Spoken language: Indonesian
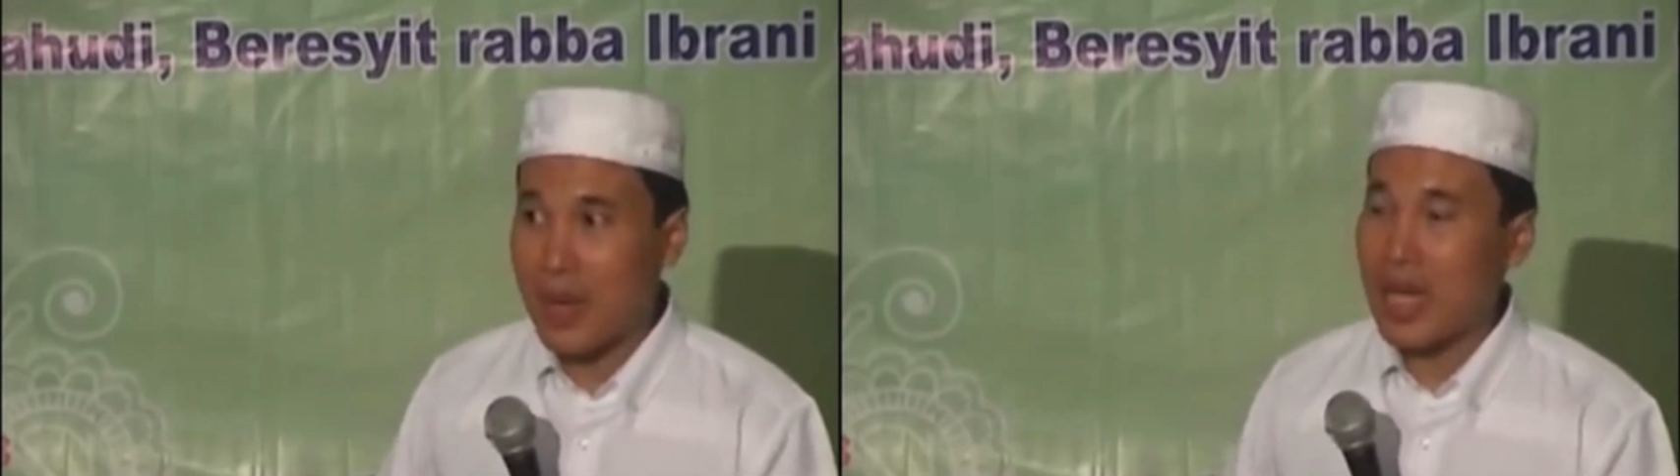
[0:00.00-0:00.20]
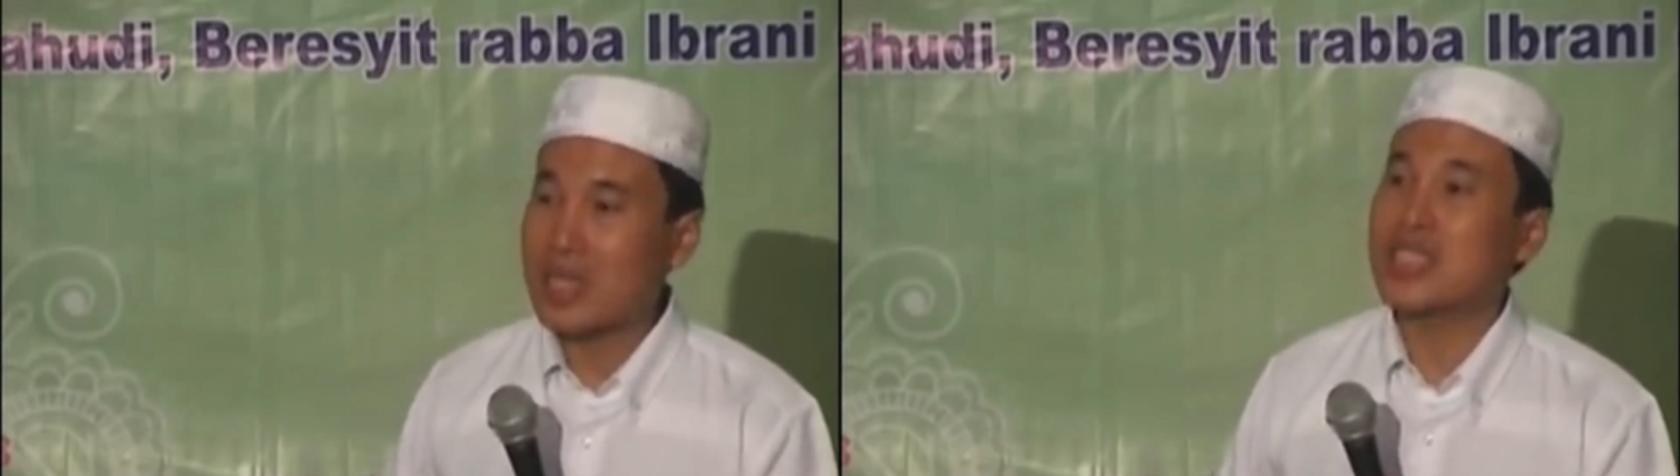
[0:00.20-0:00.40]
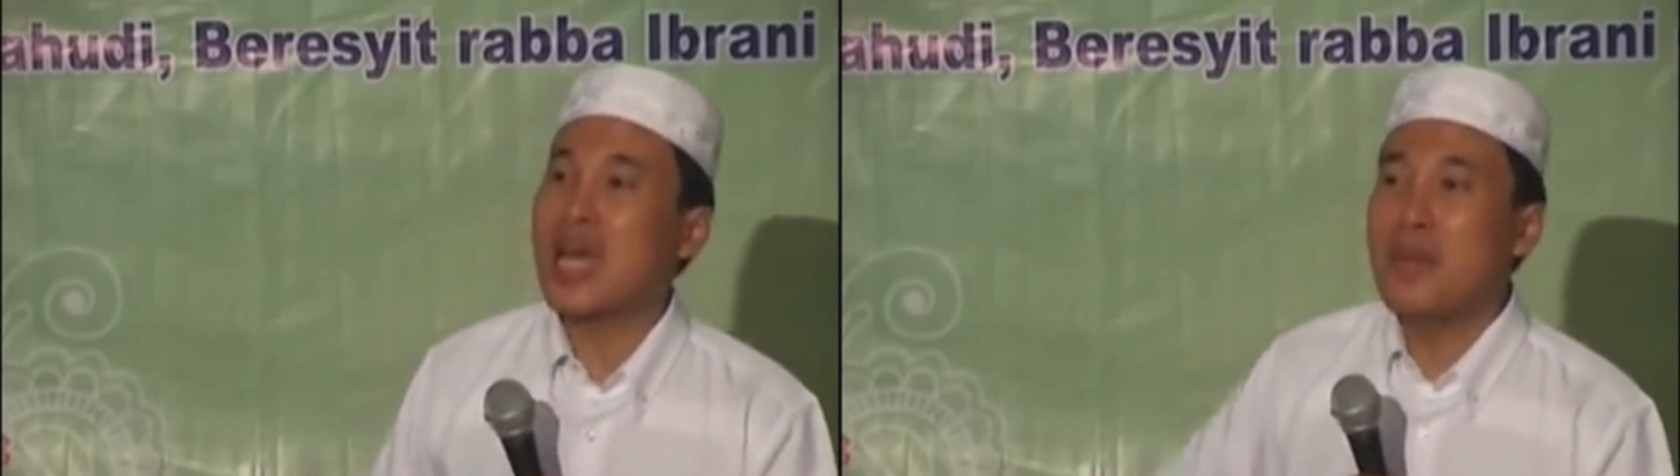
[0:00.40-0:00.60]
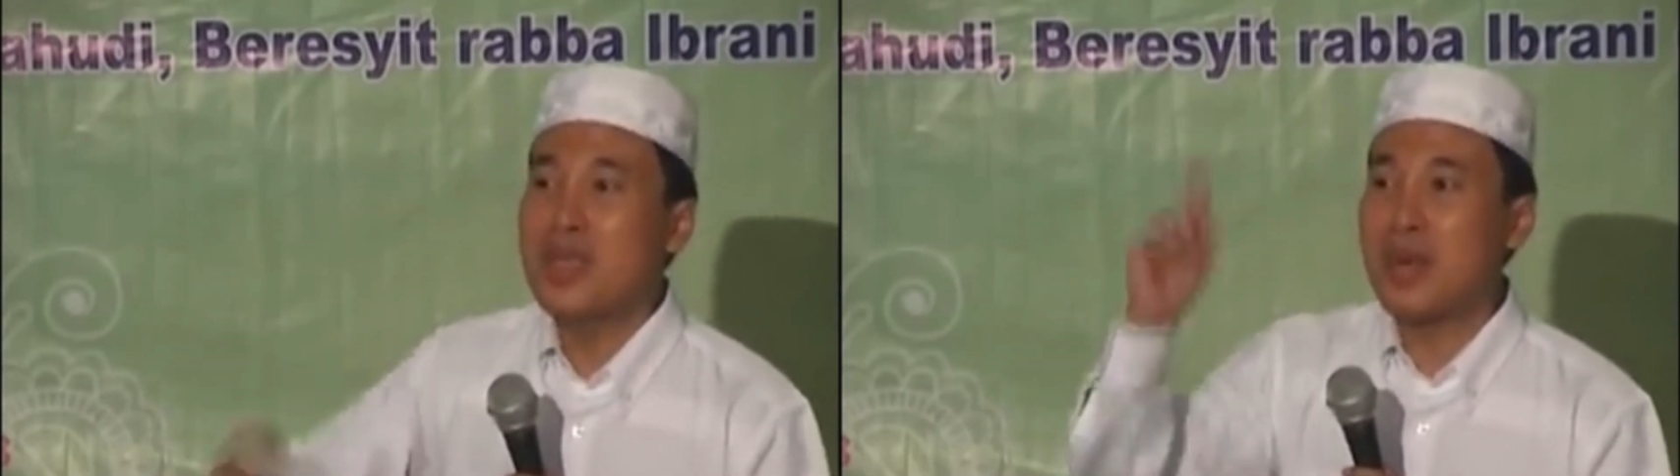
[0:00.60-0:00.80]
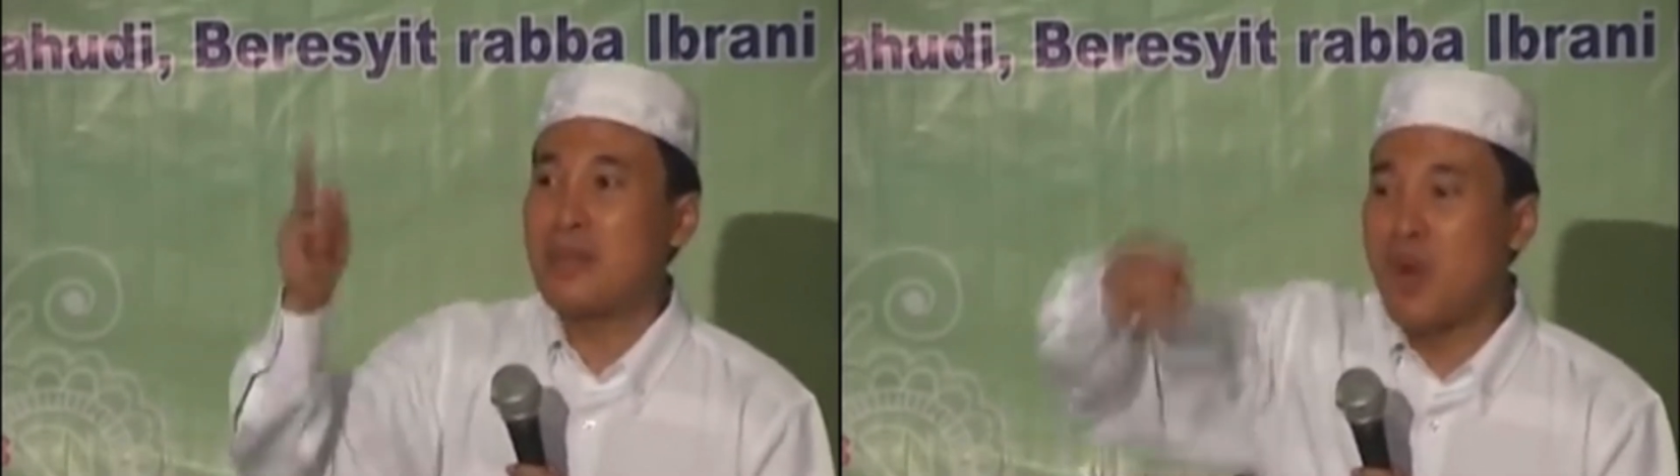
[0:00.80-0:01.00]
mereka saya
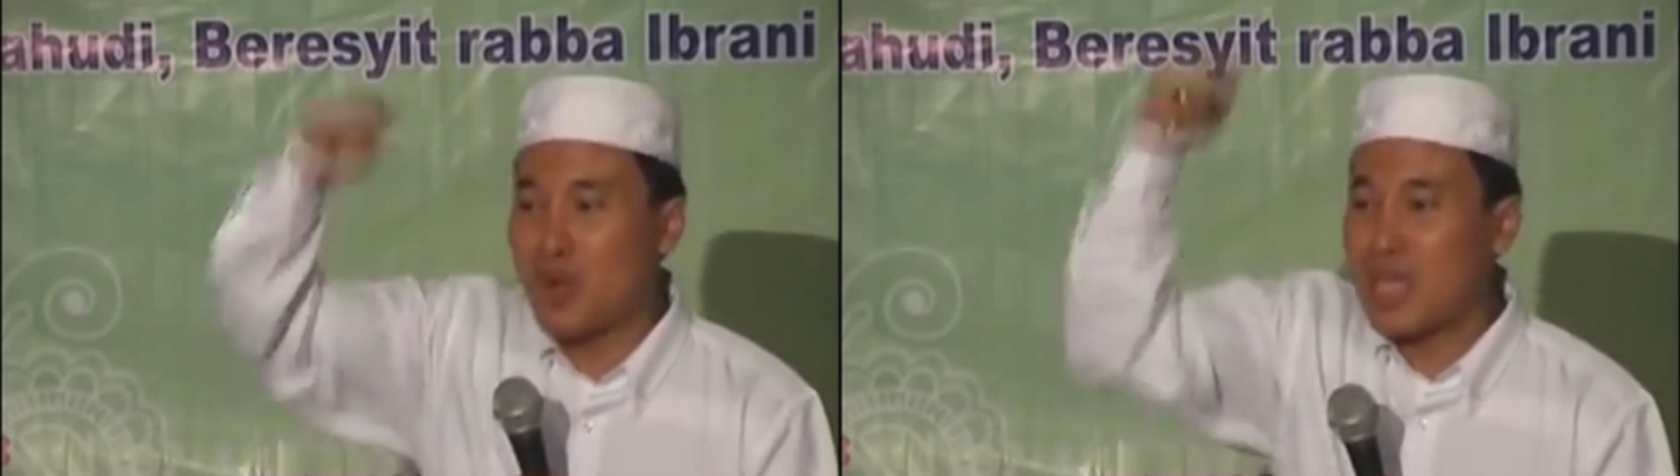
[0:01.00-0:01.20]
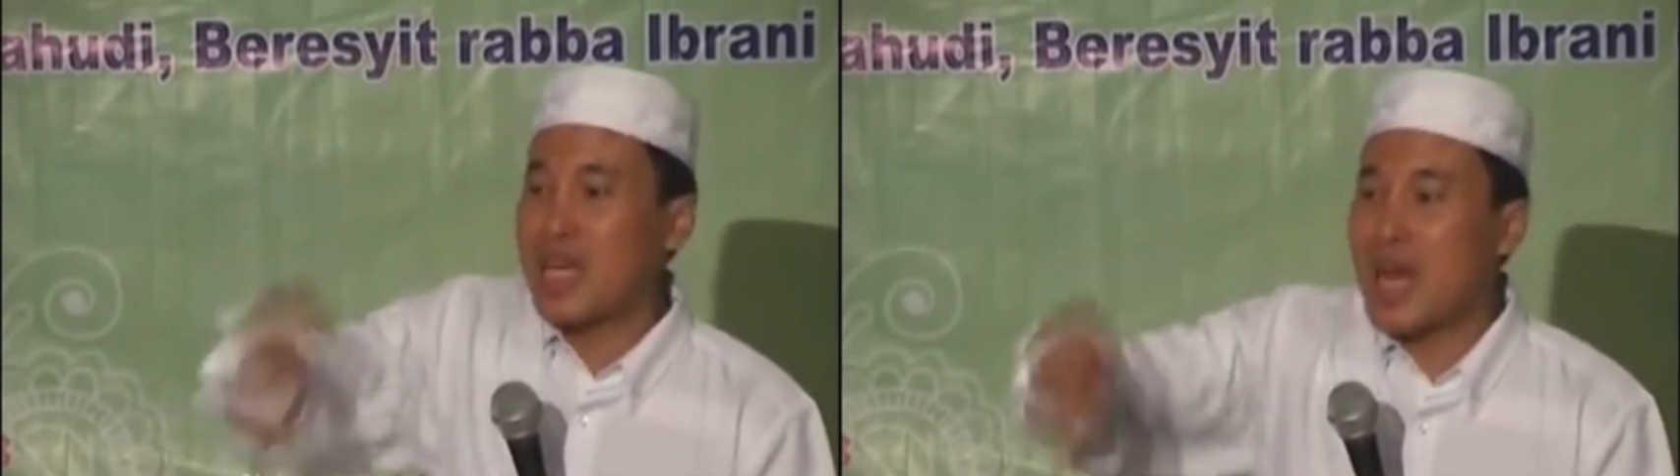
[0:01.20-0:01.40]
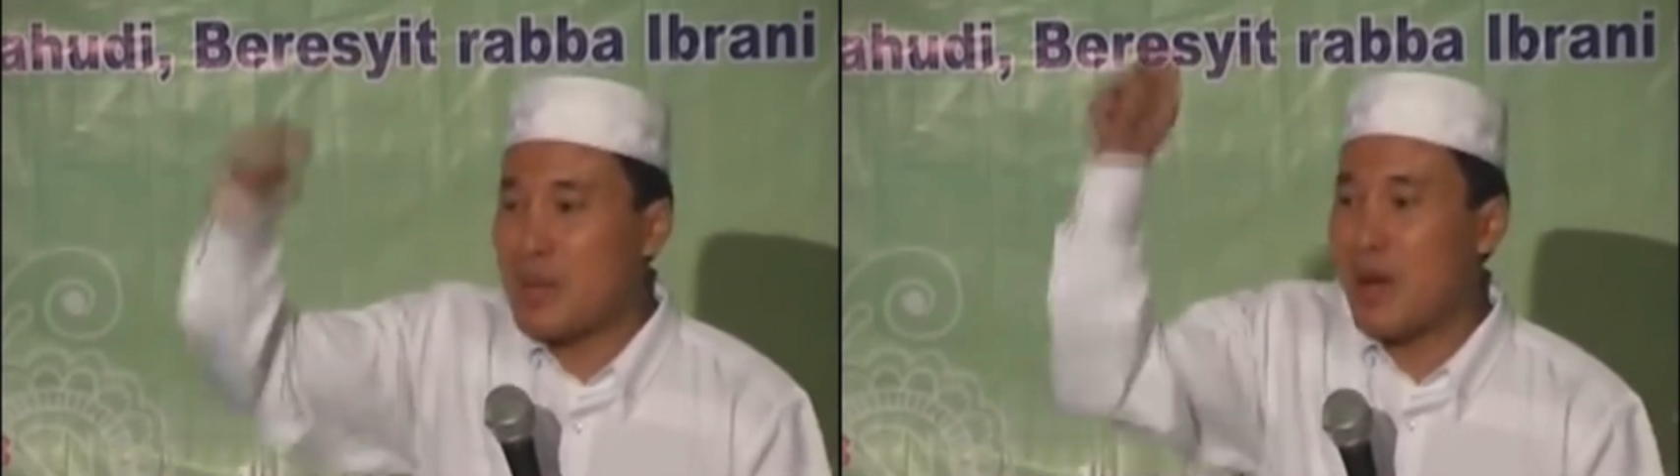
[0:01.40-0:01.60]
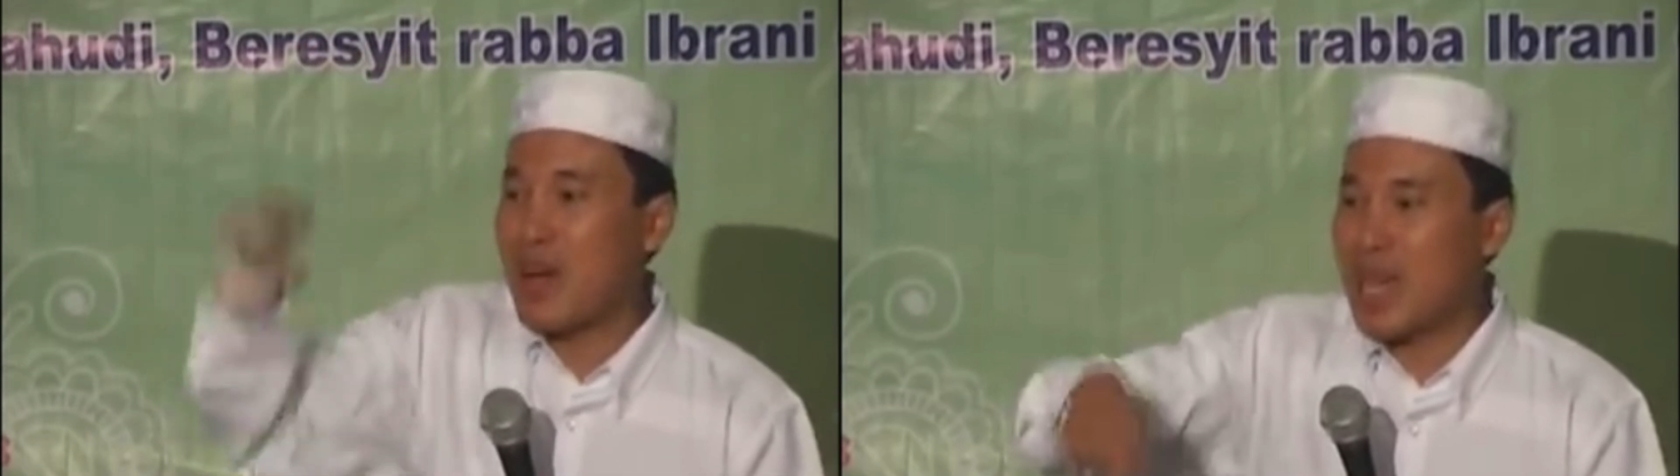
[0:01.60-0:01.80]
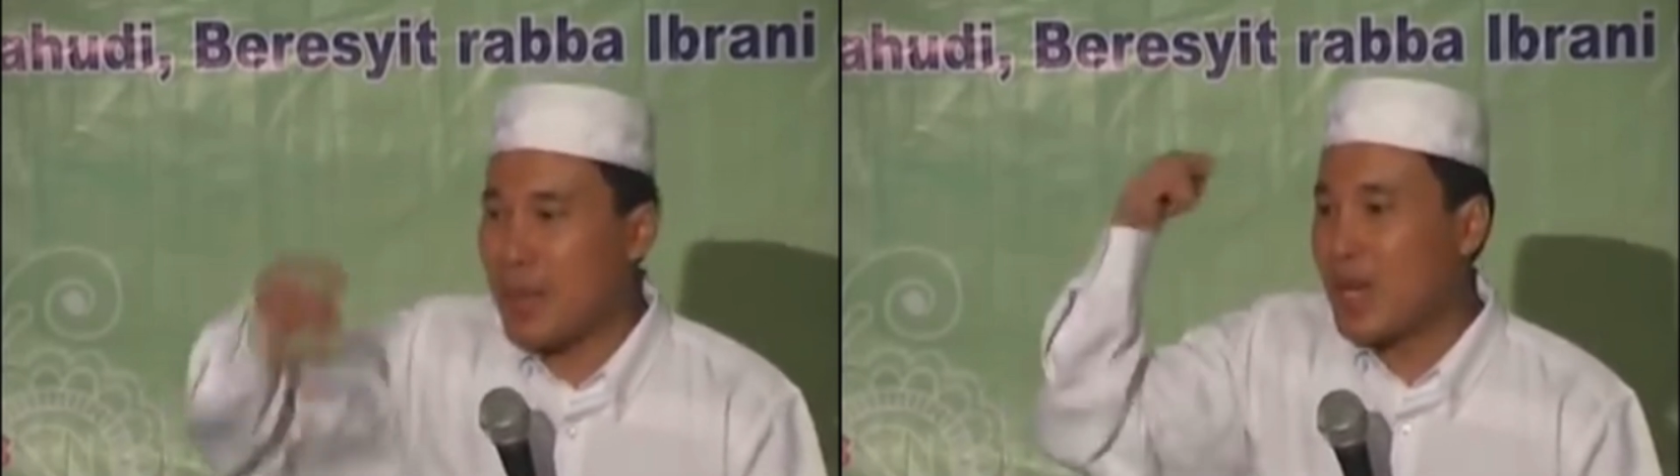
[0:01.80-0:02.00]
bisa buktikan
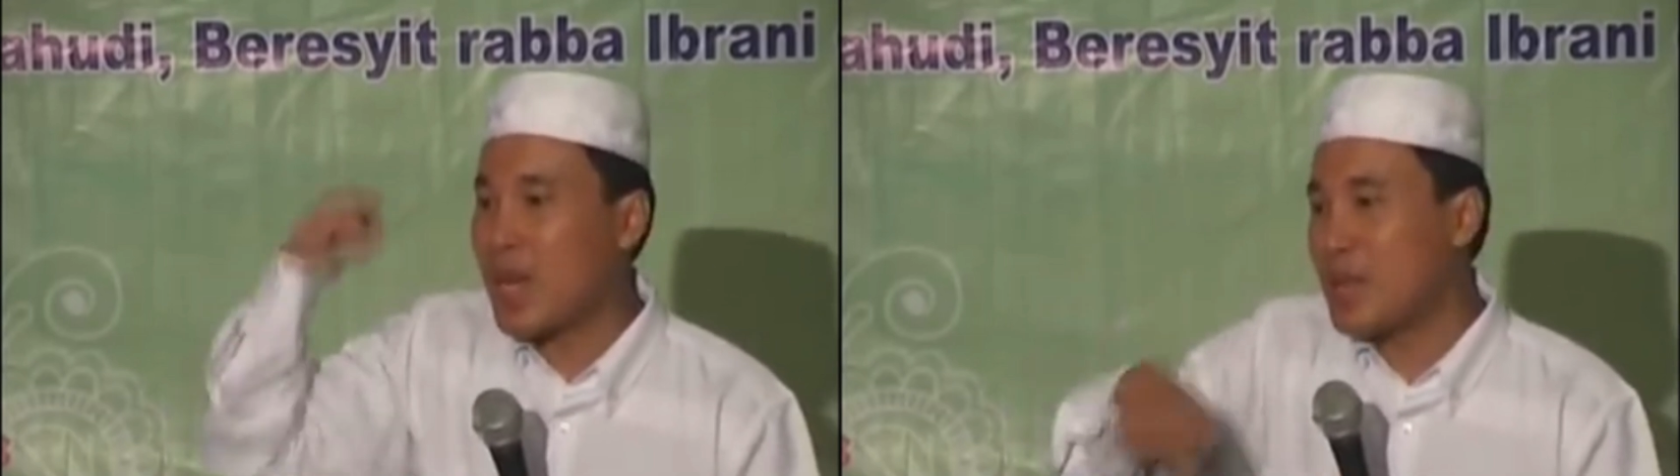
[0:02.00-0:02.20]
bahwa nama